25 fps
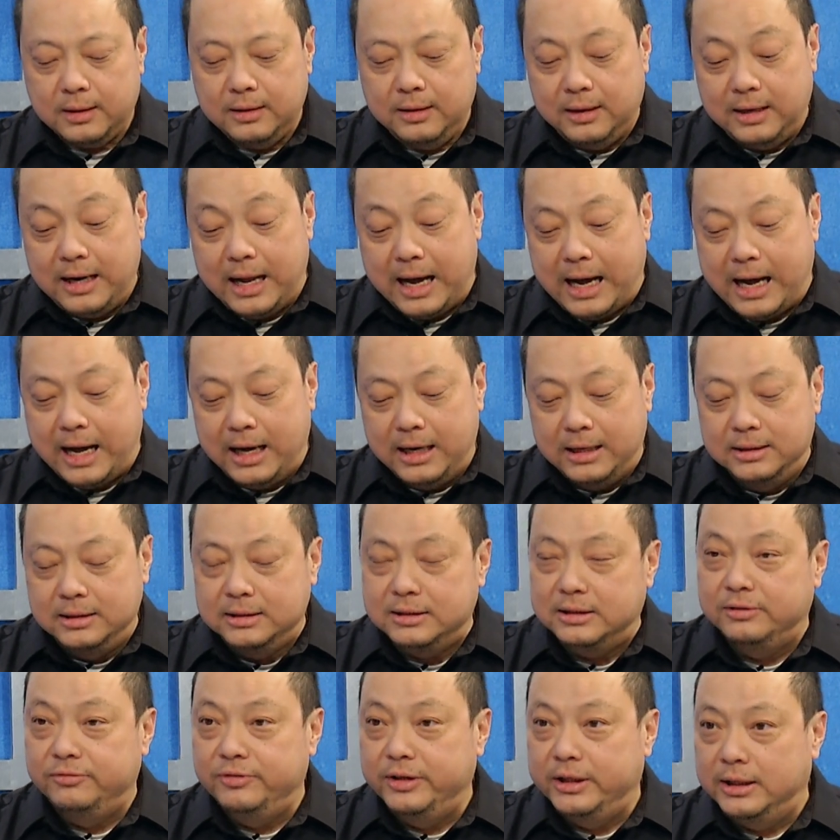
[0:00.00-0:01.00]
là ứng
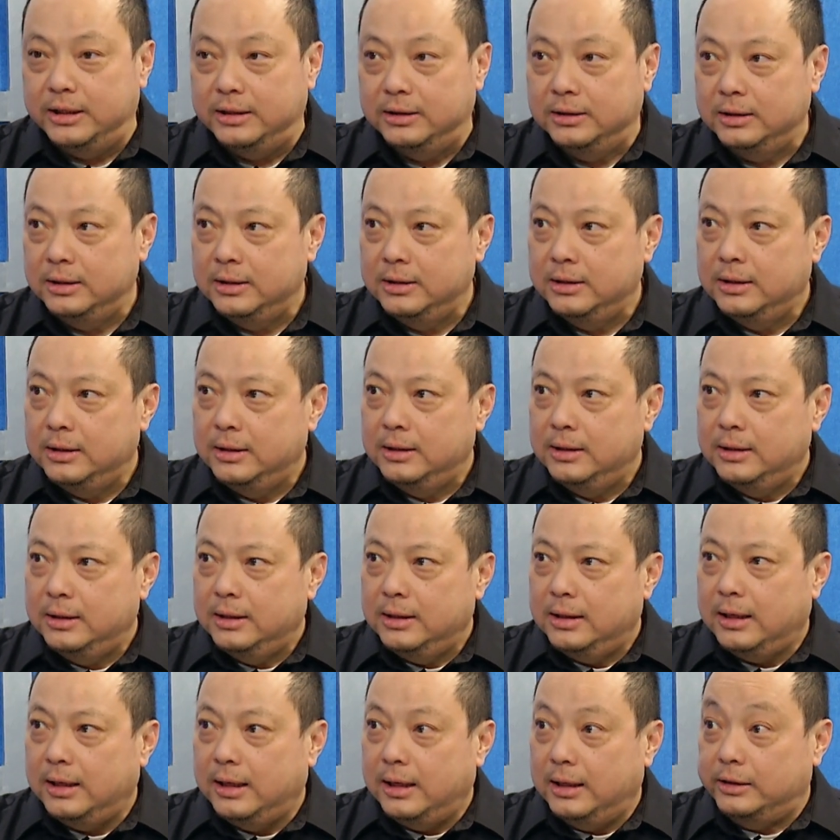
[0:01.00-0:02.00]
cử viên
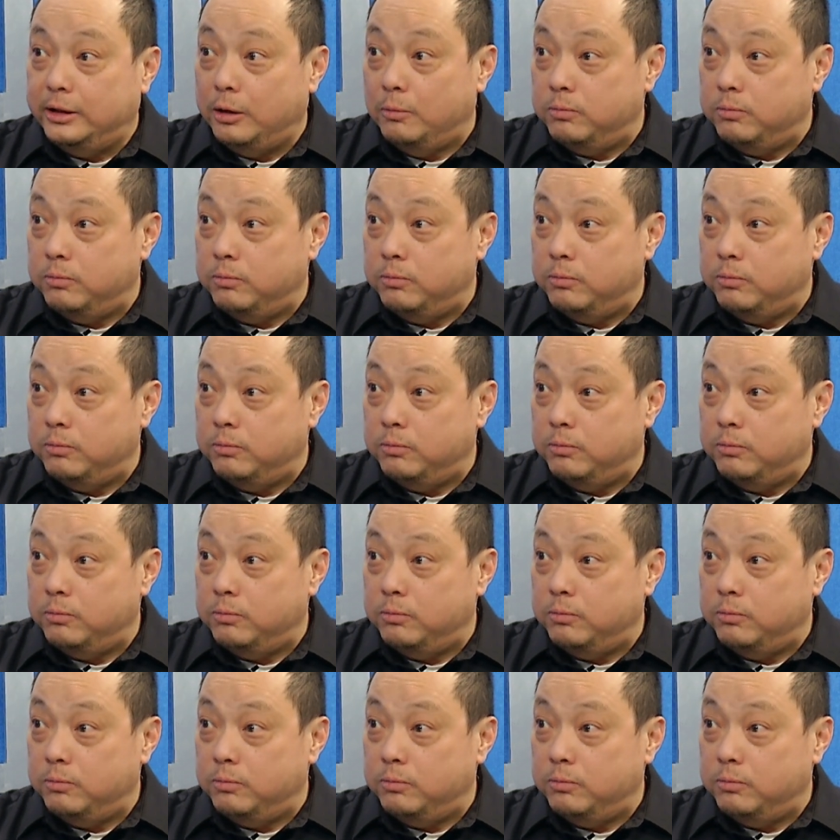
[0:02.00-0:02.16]
uh,